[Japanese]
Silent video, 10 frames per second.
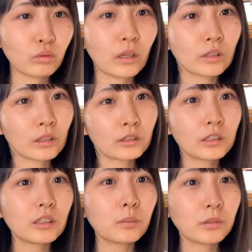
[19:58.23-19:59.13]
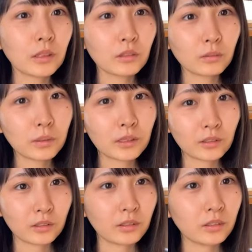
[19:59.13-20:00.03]
そうあとは
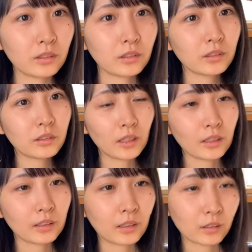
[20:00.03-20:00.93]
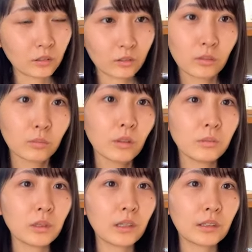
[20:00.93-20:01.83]
スイートポテトベースならいけるのそう
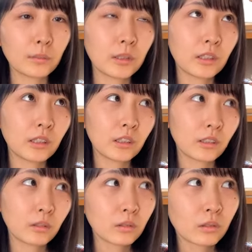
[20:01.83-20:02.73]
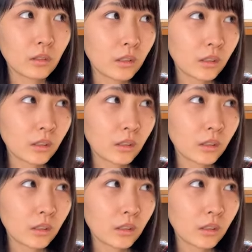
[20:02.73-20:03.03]
モンブランは食べれないんだけど